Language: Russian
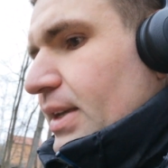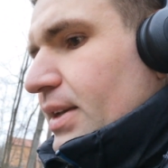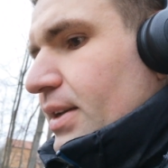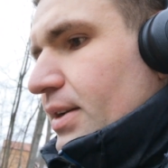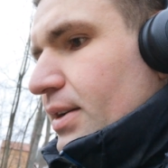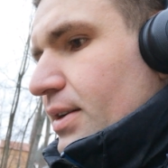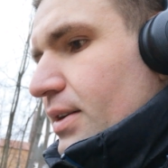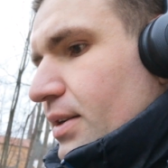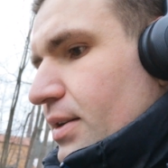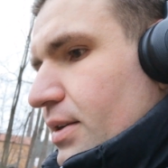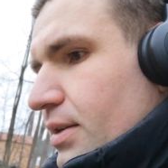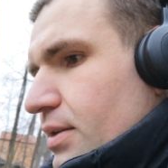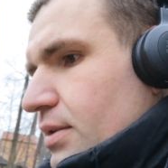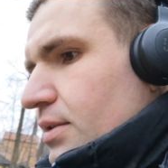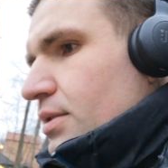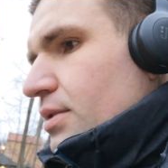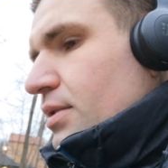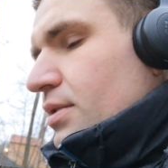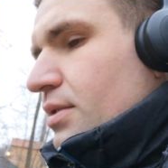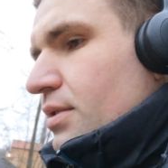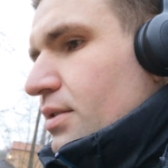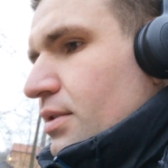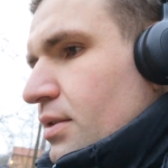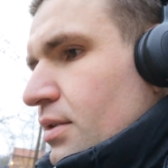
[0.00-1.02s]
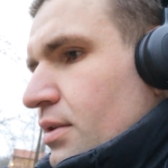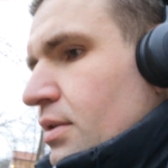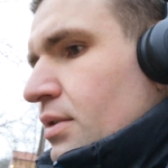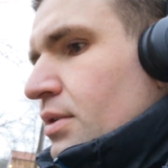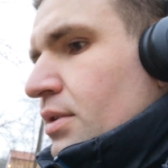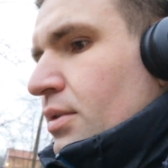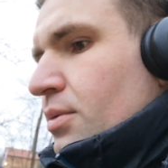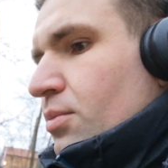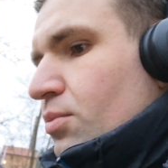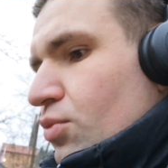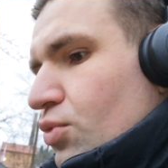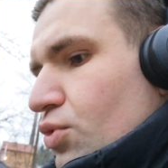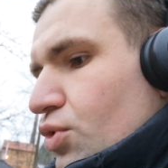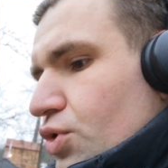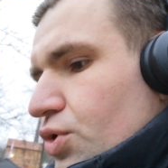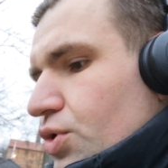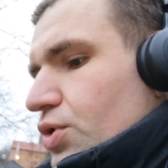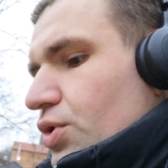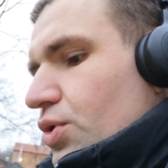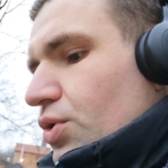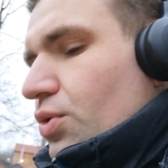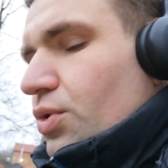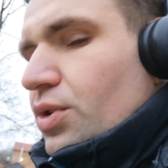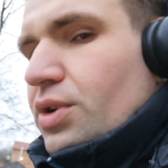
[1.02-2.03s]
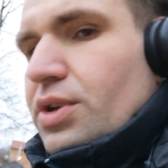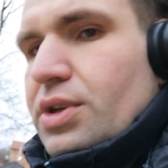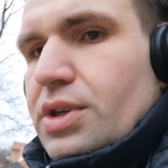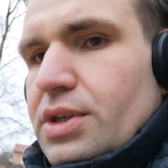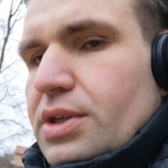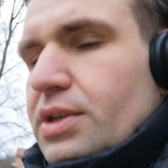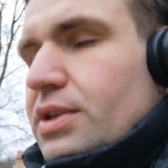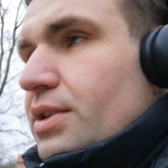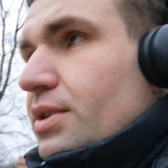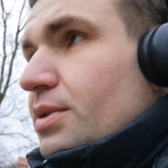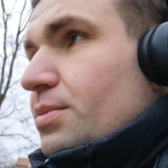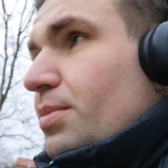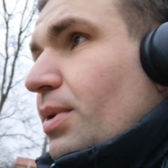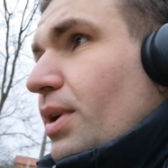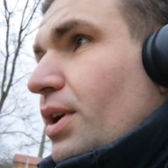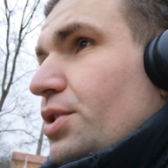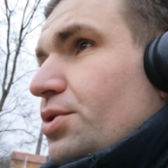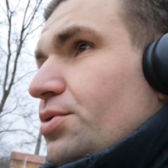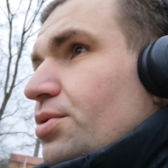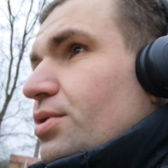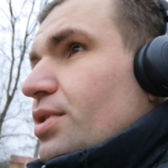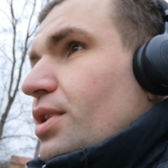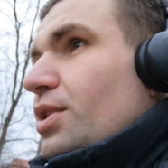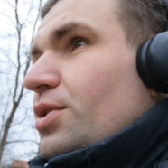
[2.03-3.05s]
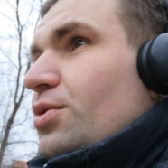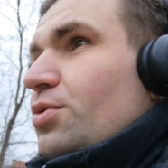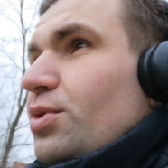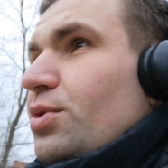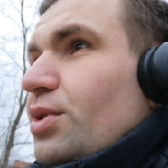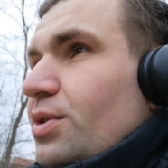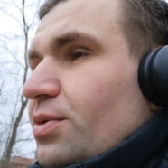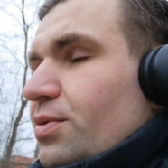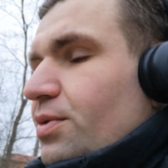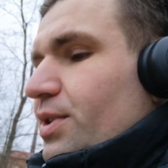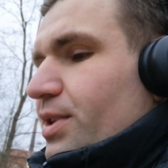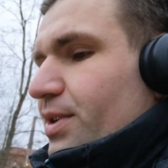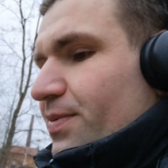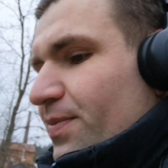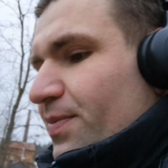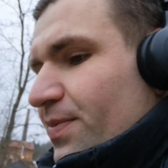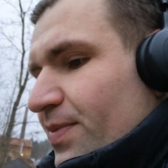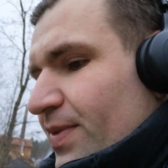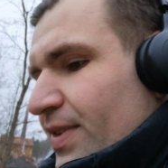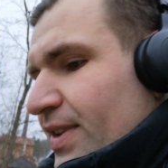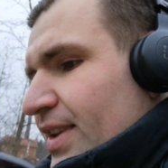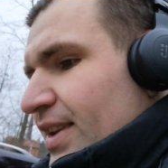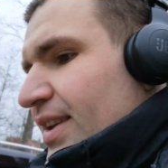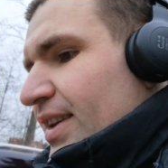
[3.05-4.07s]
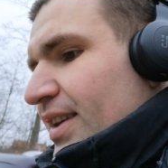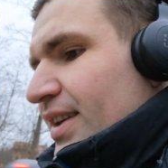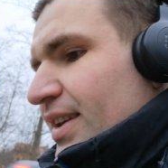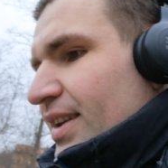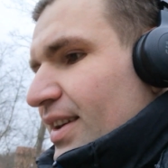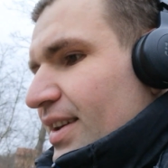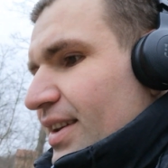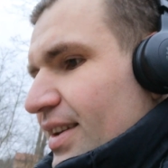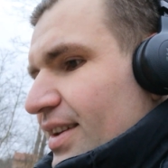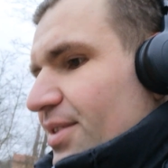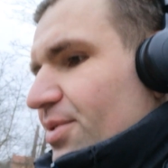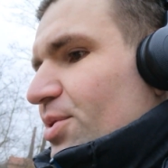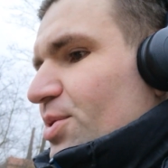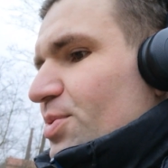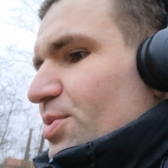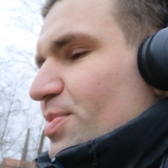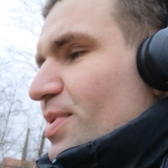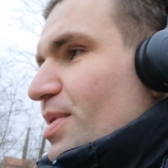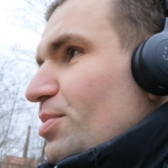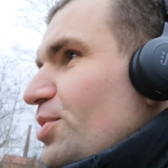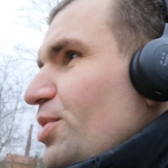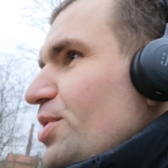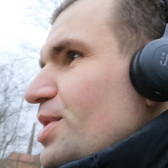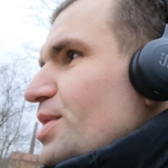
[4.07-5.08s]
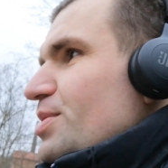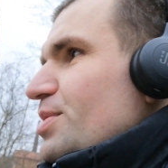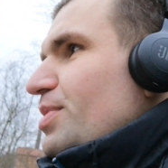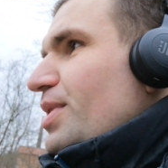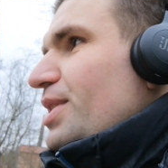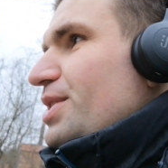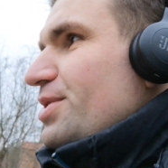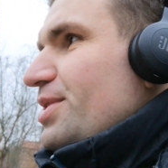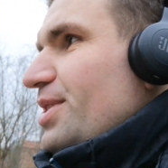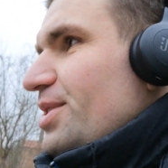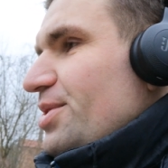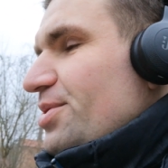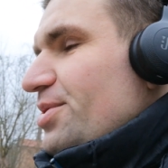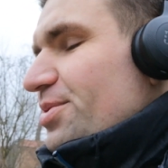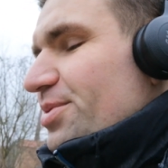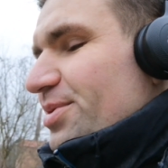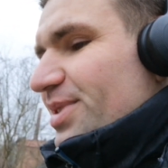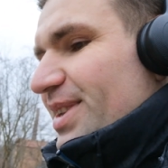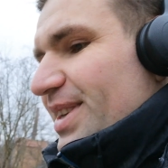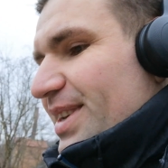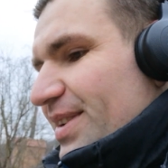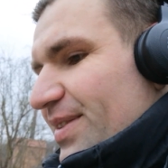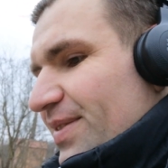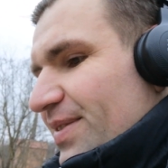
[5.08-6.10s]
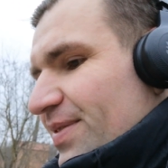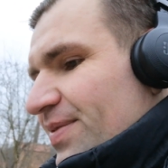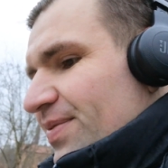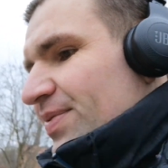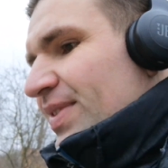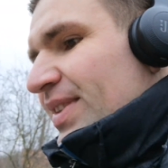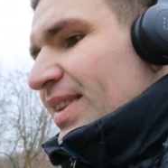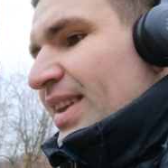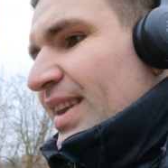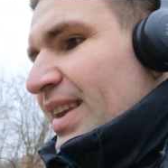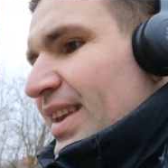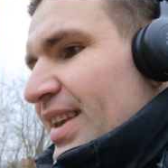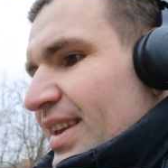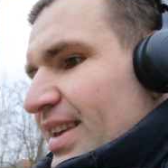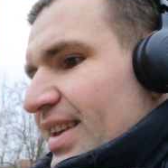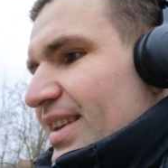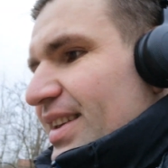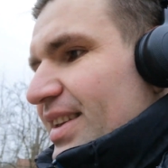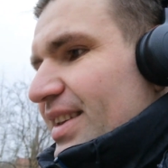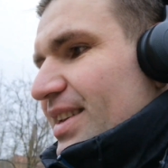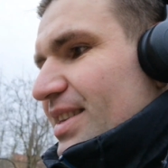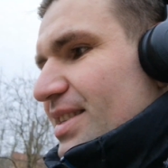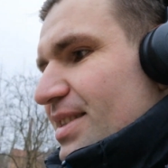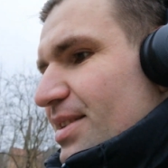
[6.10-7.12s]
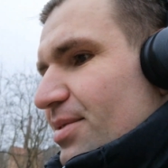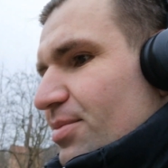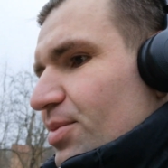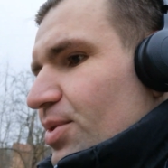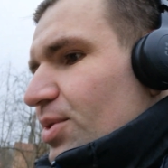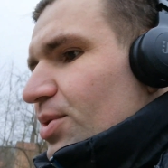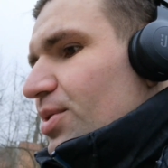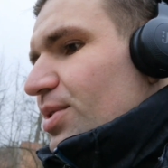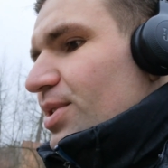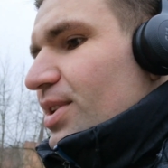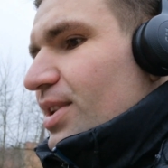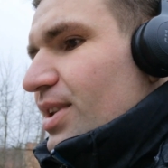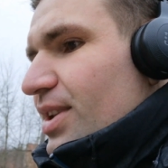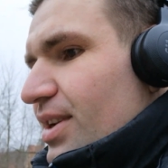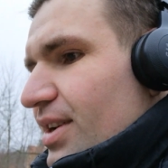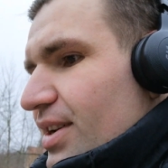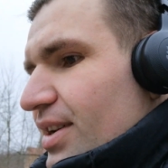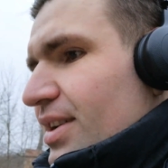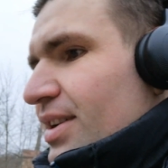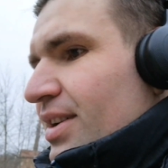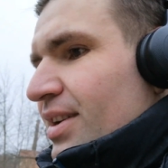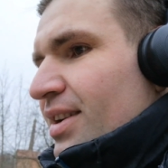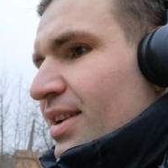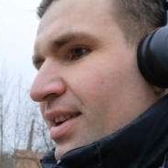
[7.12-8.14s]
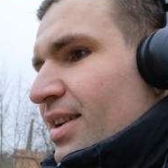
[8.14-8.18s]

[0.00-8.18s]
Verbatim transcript: э, муж с женой, и спрашивает, «А откуда вы? То есть меня многие спрашивают, откуда я. И если многие